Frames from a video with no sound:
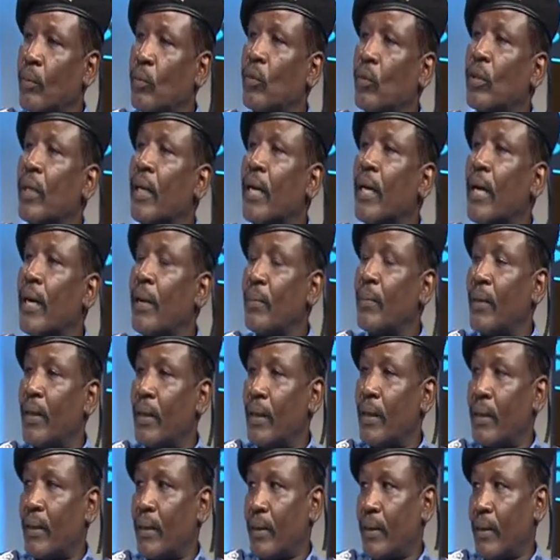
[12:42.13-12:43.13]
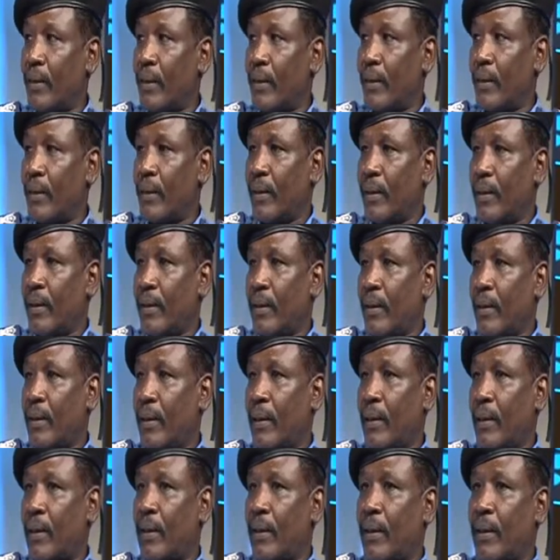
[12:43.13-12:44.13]
آه يعني يمكن
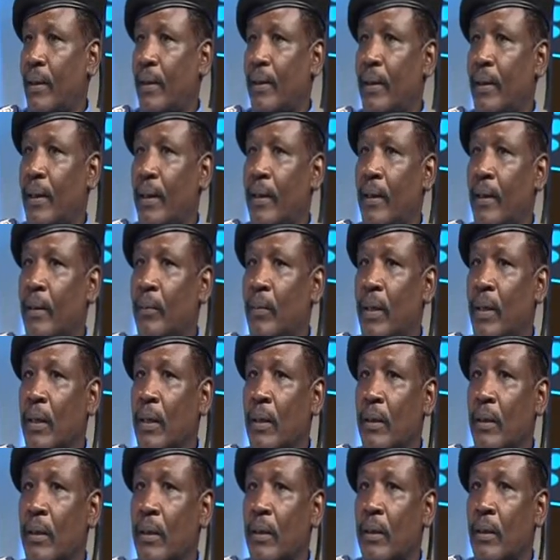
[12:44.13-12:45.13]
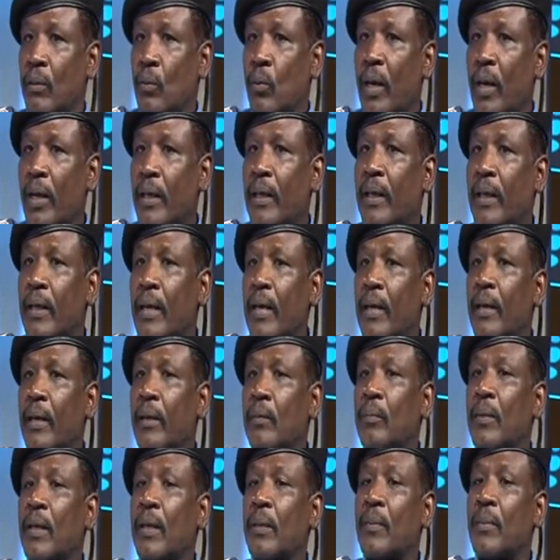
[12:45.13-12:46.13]
واحدة كانت من المشاكل أو الهاجس